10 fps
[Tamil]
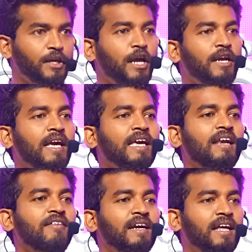என்ன
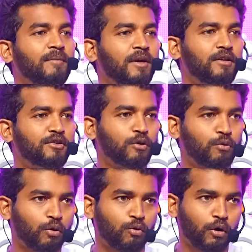கேள்வி கேட்டாலும் பதில் சொல்லணும்
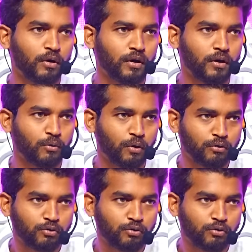உங்களை கொன்றணும் உங்களை